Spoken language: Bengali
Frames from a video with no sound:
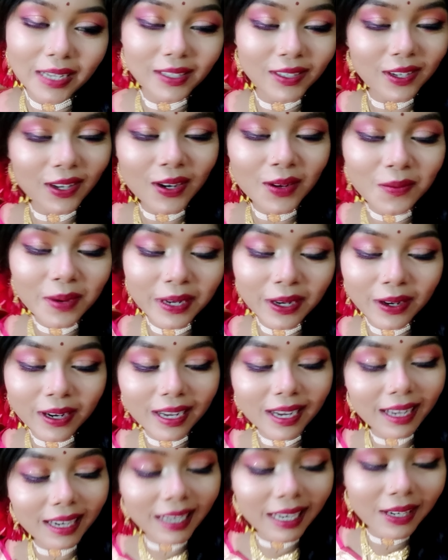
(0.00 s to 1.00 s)
চলো ভিডিওটা
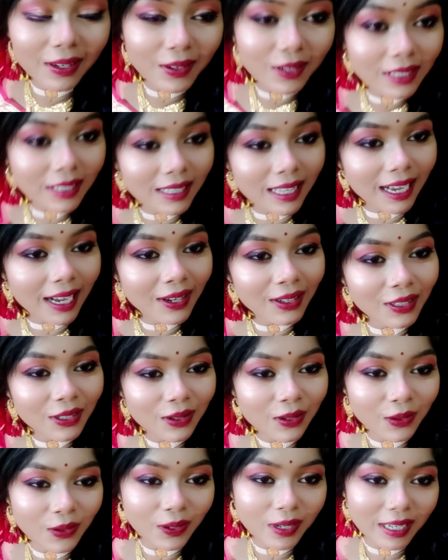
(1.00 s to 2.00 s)
এখানে এন্ড করছি দেখা হচ্ছে
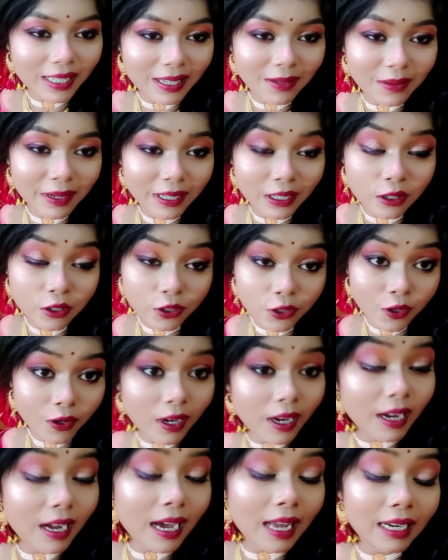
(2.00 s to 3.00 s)
নতুন একটি ভিডিওর
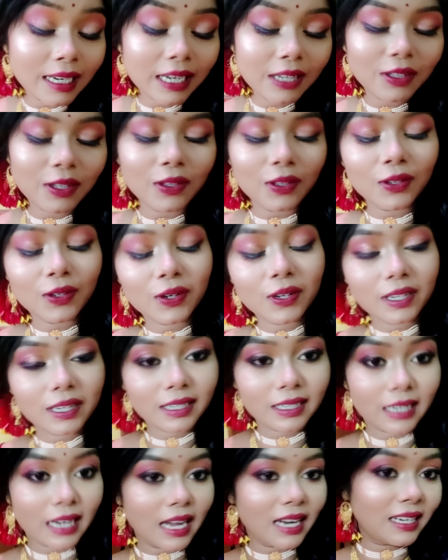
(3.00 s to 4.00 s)
সঙ্গে কালকে ততক্ষণে
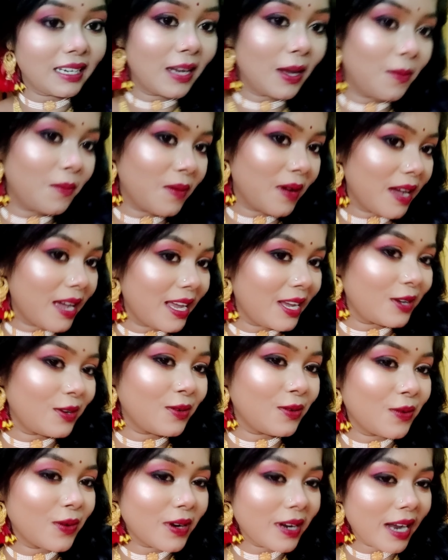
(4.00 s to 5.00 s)
টাটা বাই
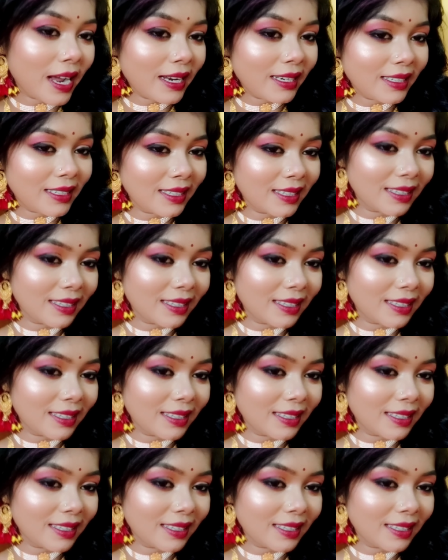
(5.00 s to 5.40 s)
গুড নাইট